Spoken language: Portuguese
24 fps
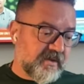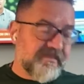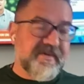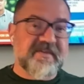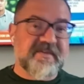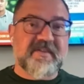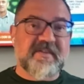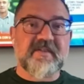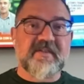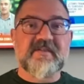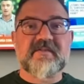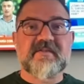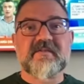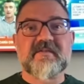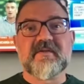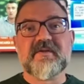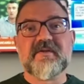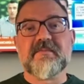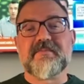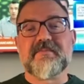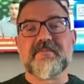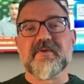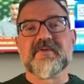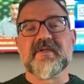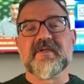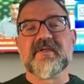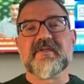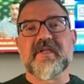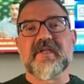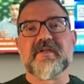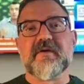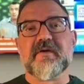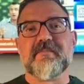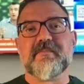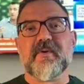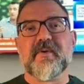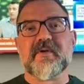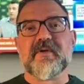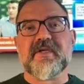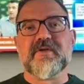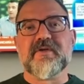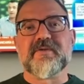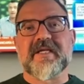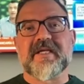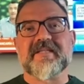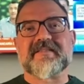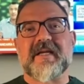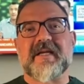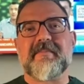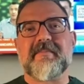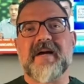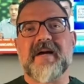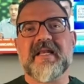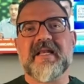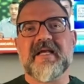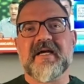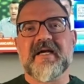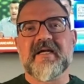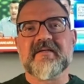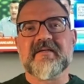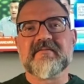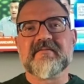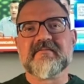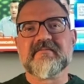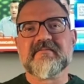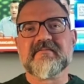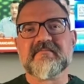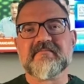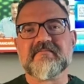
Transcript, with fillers: talvez vocês poderem entender um pouquinho do que é trabalhar.